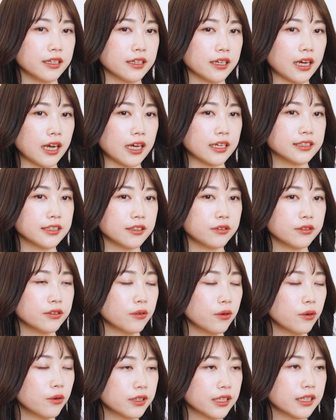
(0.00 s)
会社を
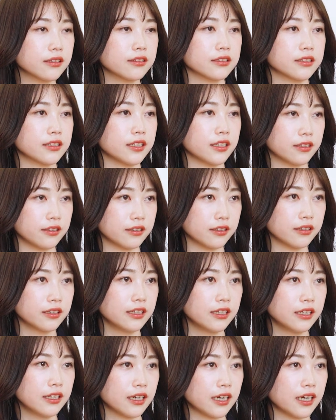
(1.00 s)
大きくしていく
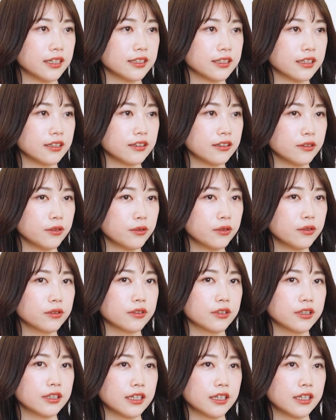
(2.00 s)
会社を